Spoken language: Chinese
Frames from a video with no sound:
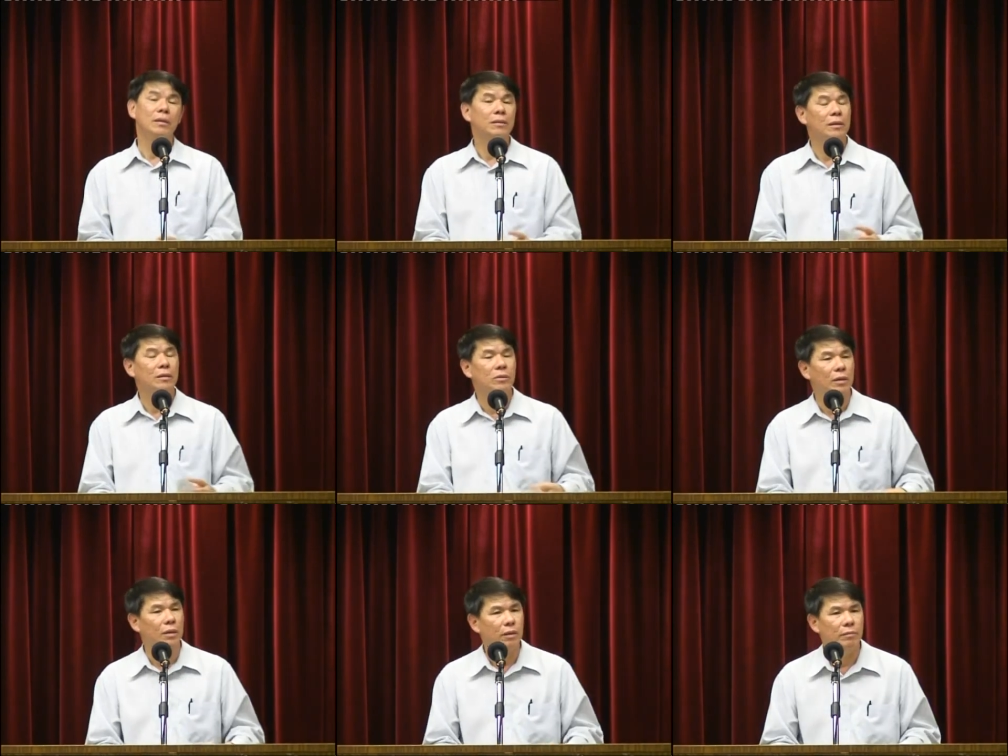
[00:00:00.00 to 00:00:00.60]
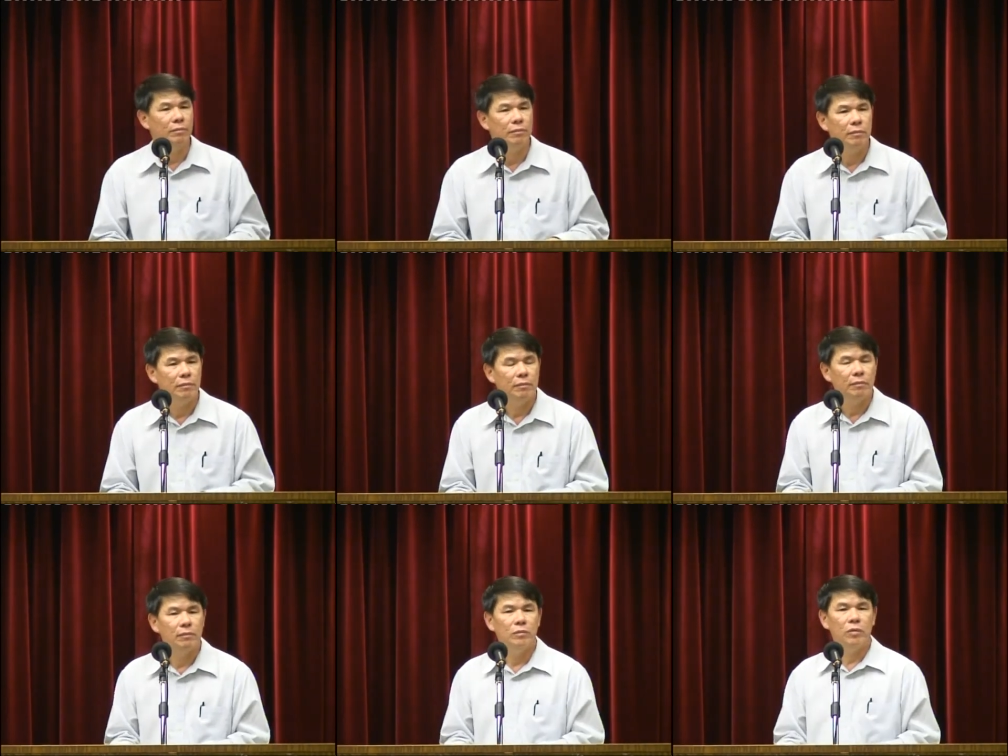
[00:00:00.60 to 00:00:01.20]
神
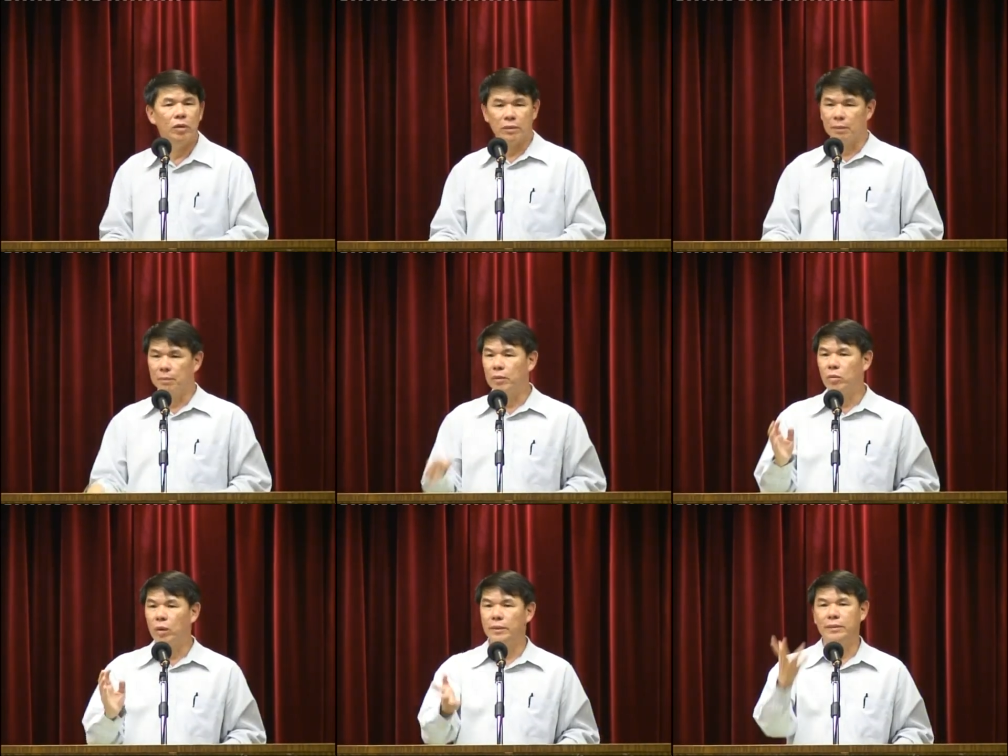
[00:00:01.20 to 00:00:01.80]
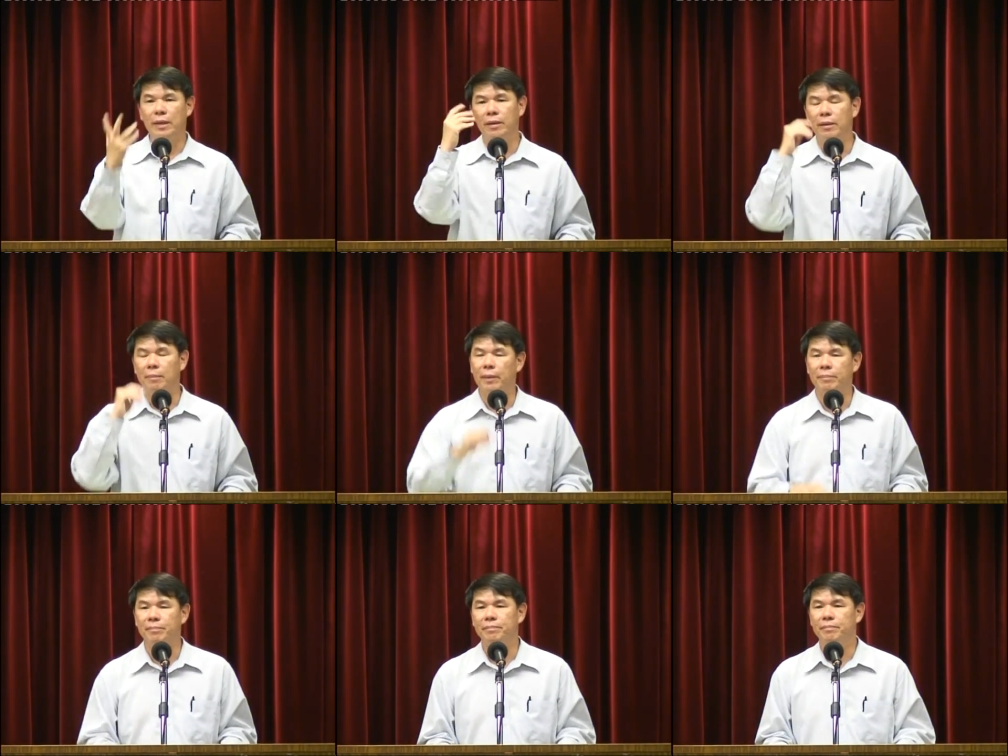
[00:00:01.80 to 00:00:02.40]
说：“我怎么管教你
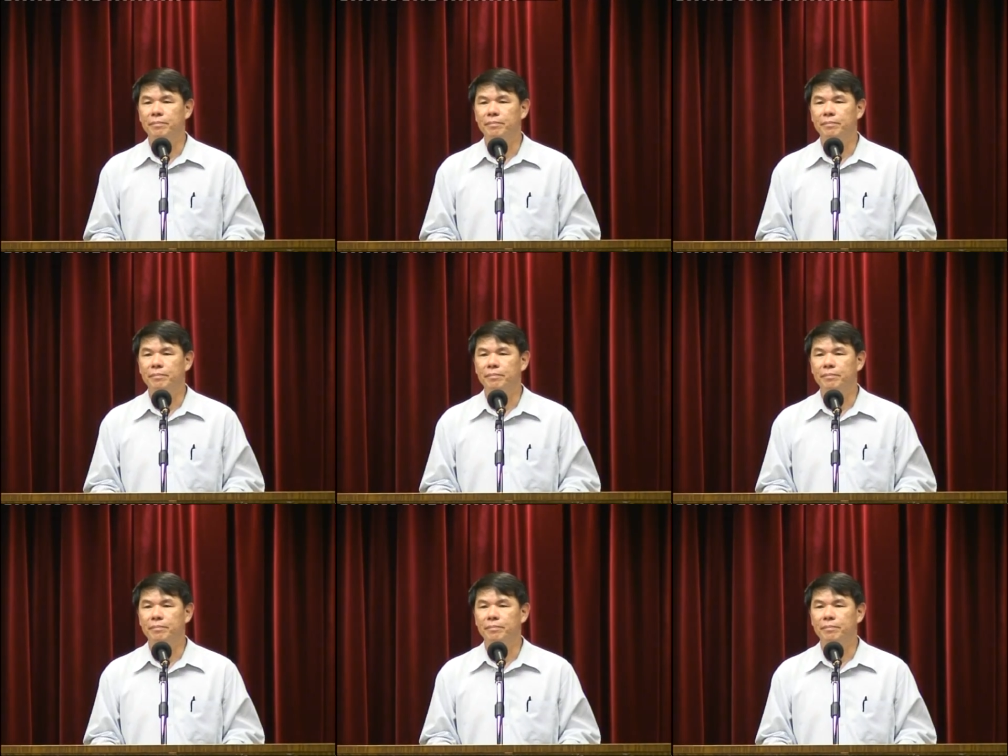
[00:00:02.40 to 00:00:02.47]
们？